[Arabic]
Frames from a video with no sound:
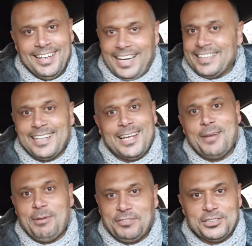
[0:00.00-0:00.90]
حتى
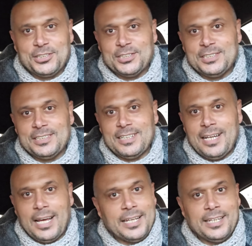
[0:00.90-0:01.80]
الآن ما فيش
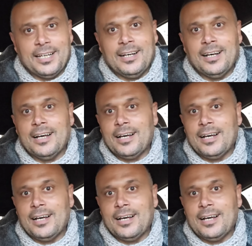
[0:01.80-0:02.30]
أي